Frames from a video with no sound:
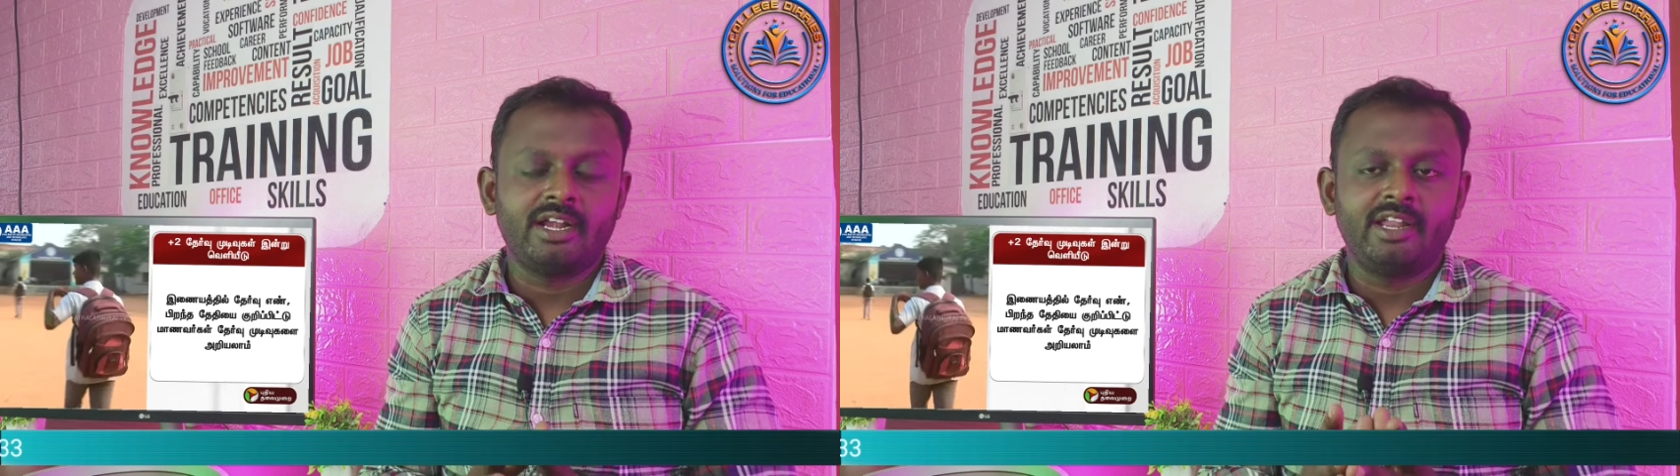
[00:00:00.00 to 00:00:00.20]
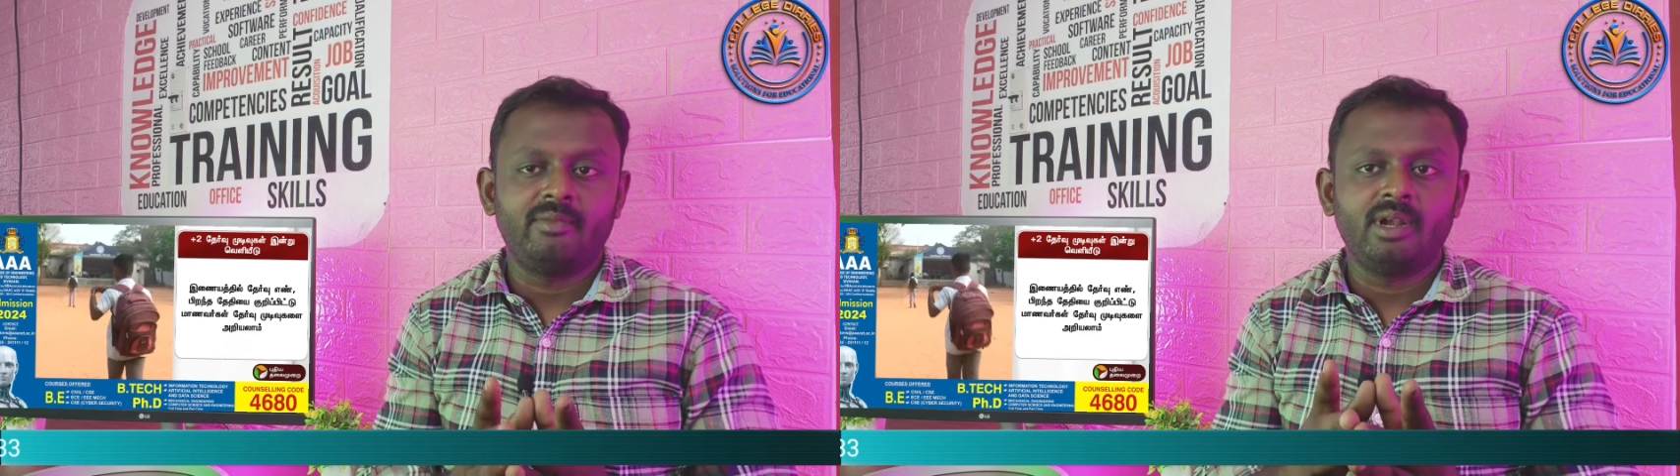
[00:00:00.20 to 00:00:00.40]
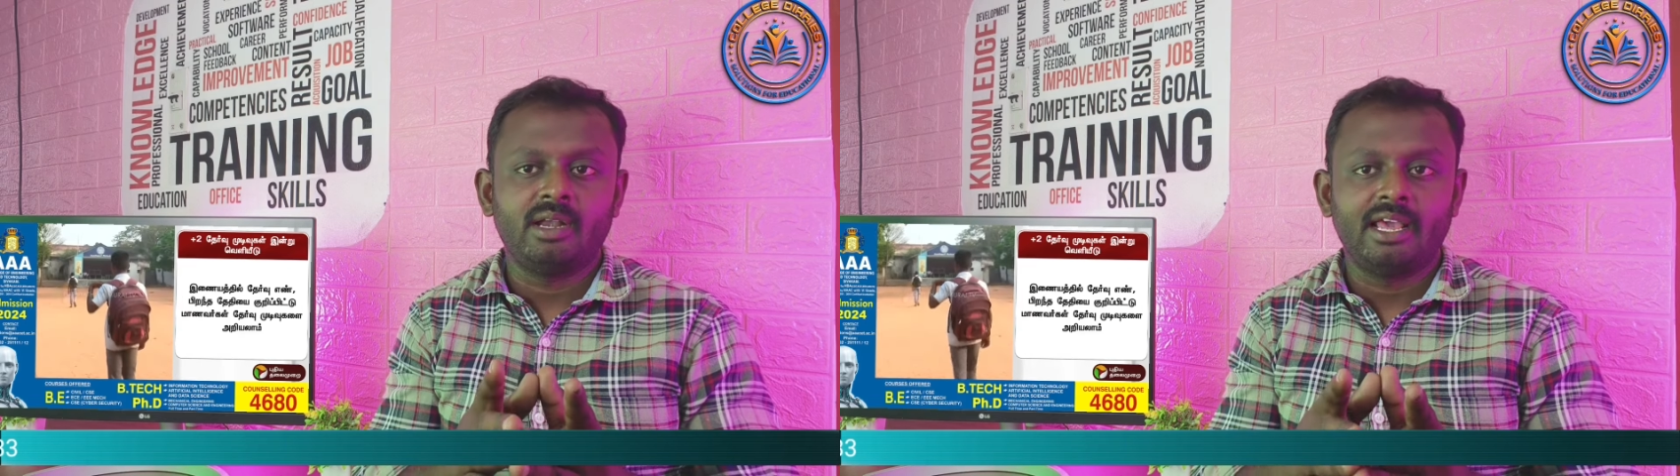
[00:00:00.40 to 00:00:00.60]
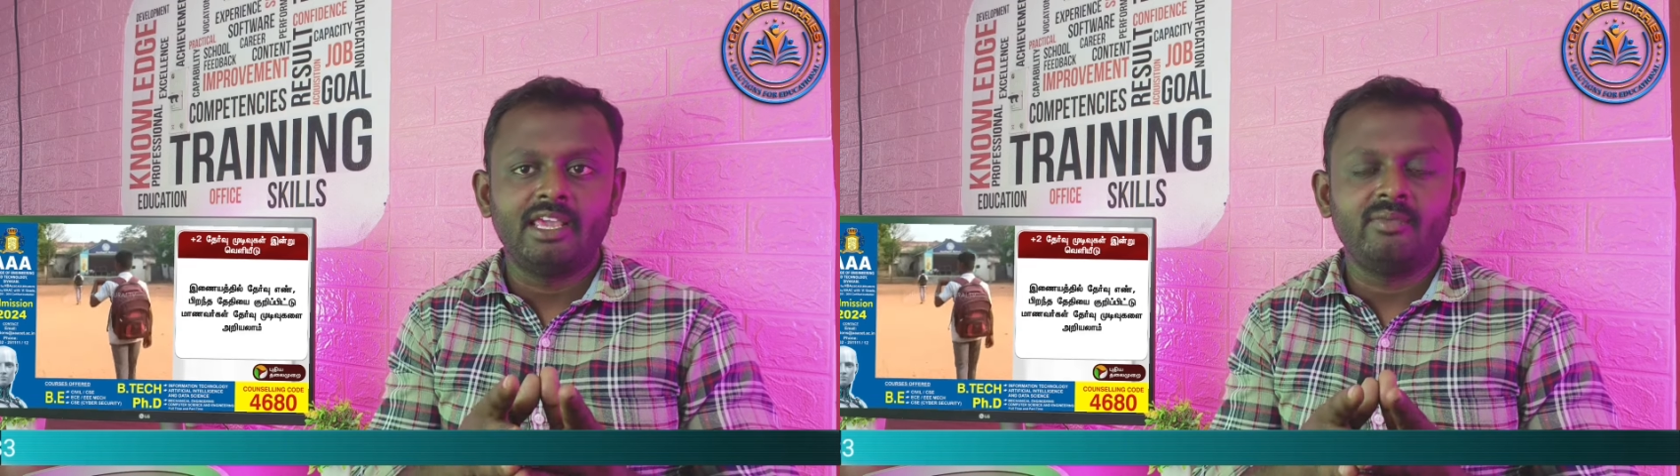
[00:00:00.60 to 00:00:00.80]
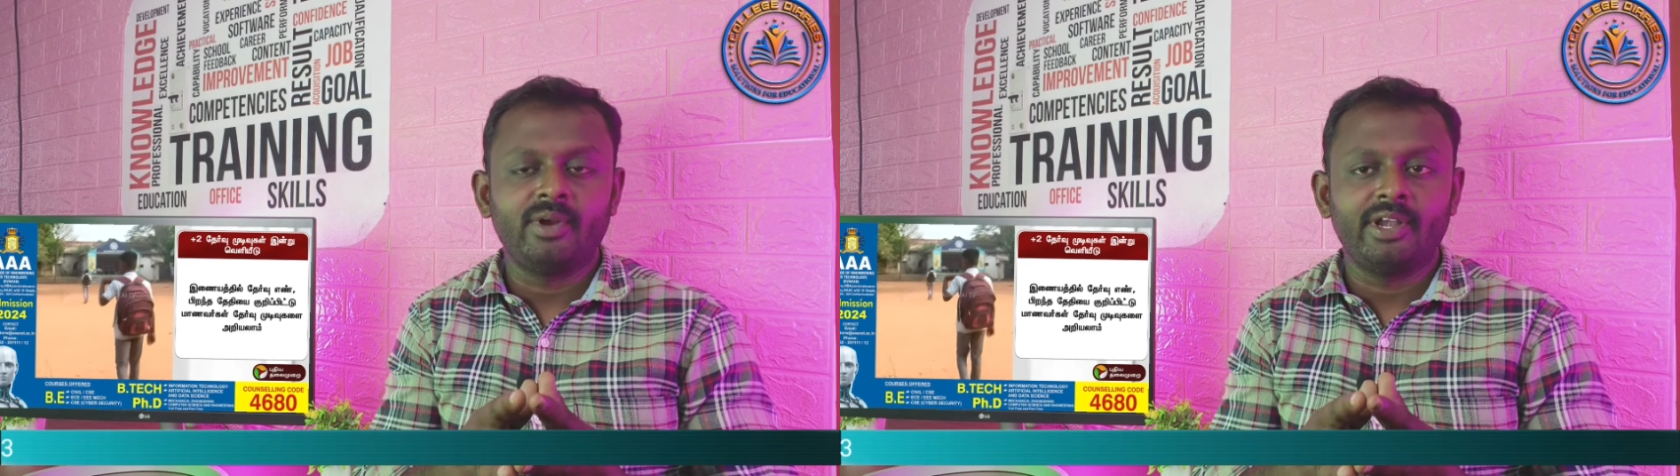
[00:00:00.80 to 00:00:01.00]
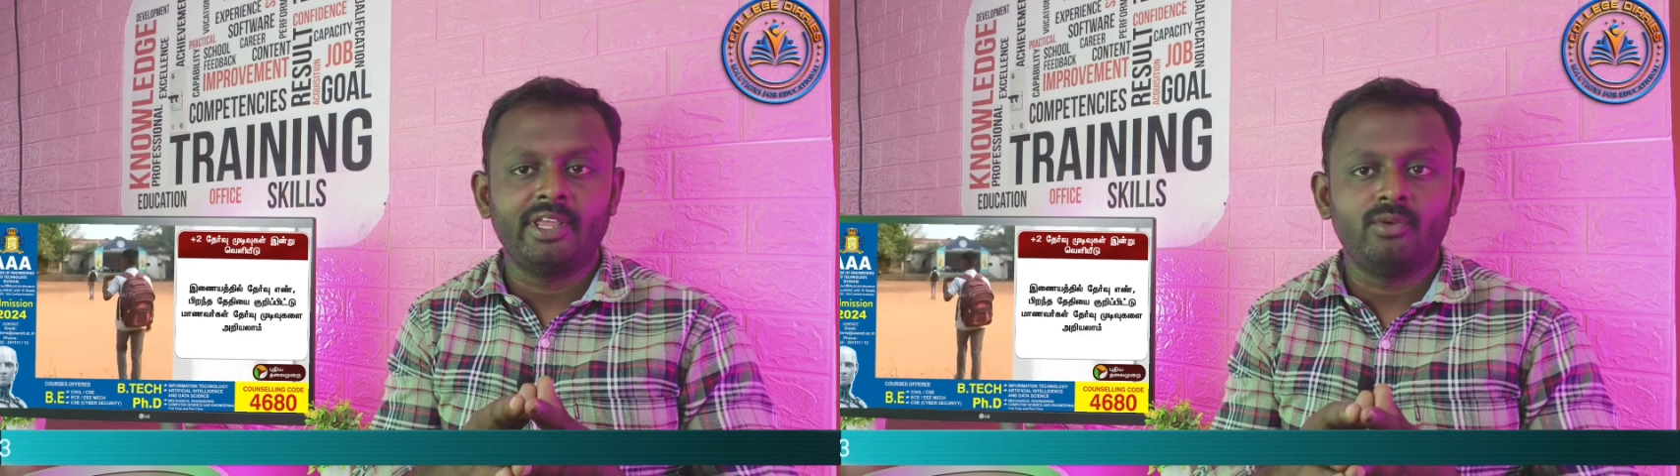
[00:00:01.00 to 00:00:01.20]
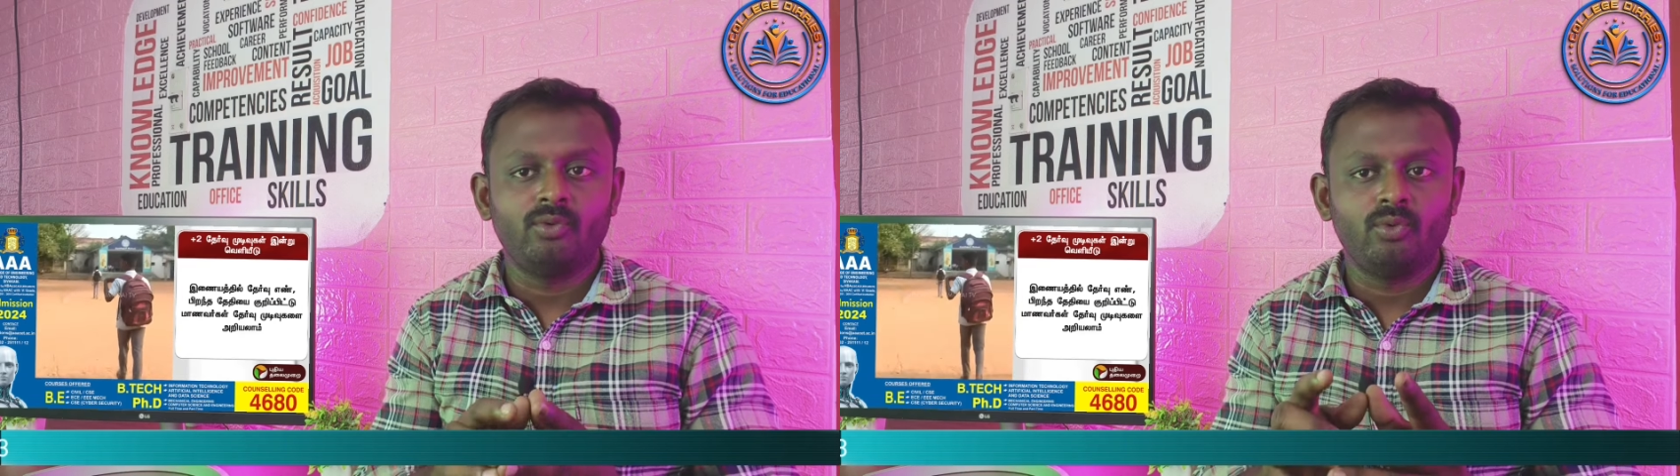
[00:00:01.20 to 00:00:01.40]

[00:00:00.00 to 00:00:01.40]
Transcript: கண்டிப்பாக லைக் பண்ணி